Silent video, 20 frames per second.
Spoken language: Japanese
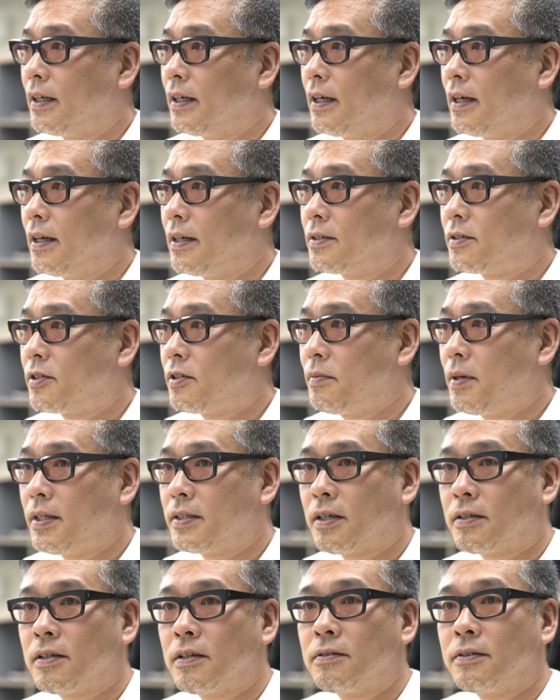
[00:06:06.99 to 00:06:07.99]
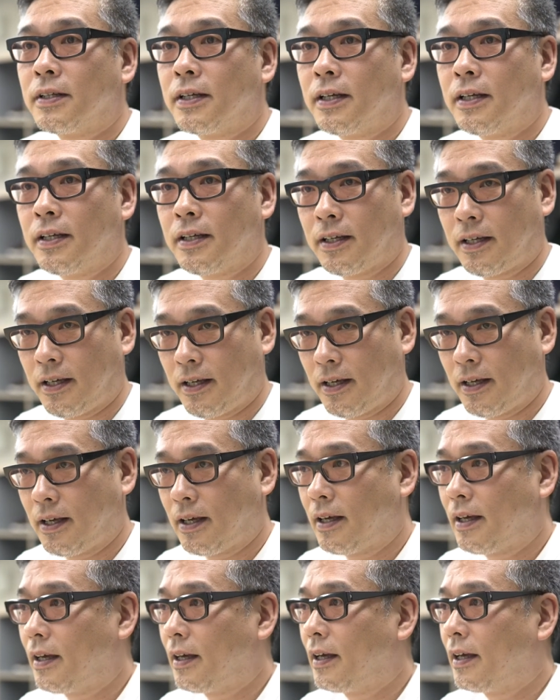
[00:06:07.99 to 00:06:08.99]
えー、しびれさせるね、
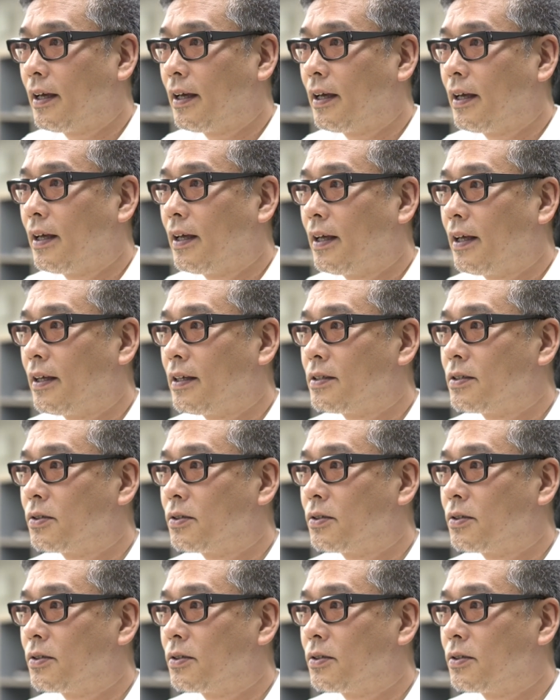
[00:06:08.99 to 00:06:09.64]
えー、